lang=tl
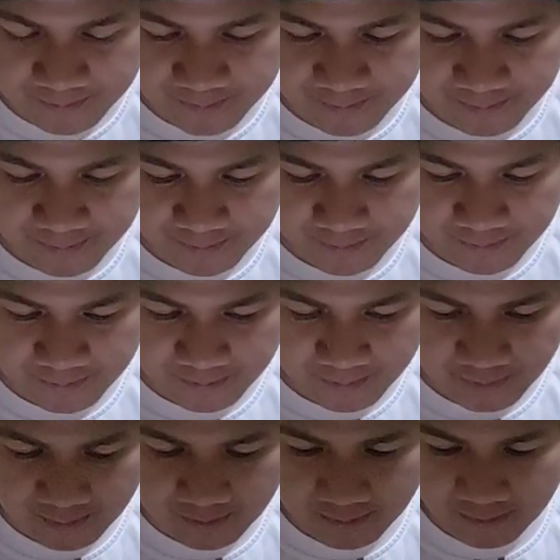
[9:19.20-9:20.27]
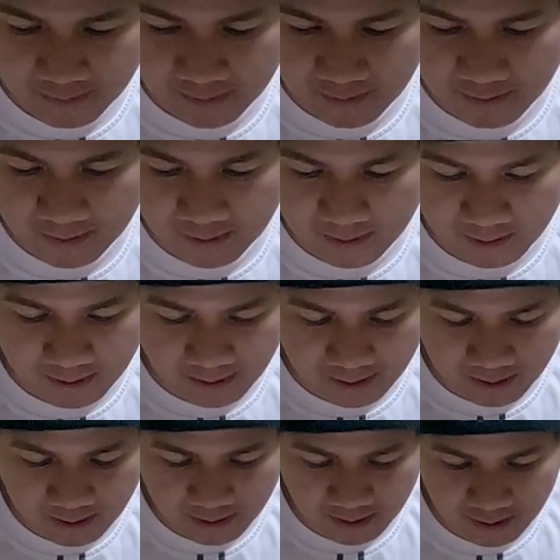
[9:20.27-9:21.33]
Mali.
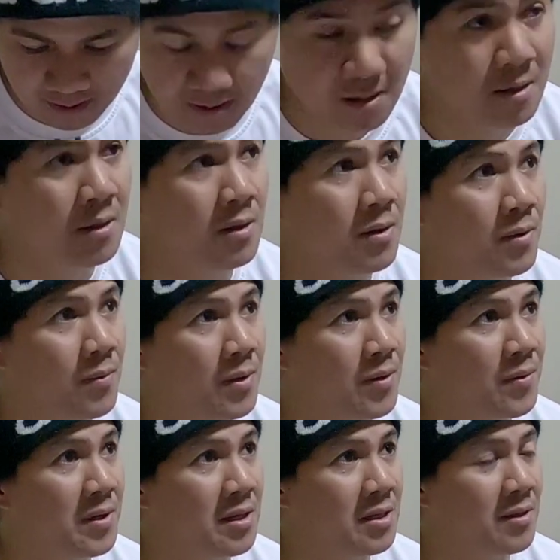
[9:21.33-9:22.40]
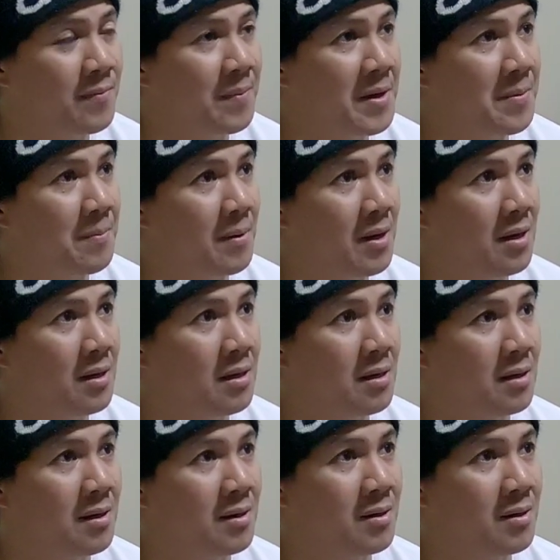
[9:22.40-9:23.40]
1,185. 1,185 ba? Mali.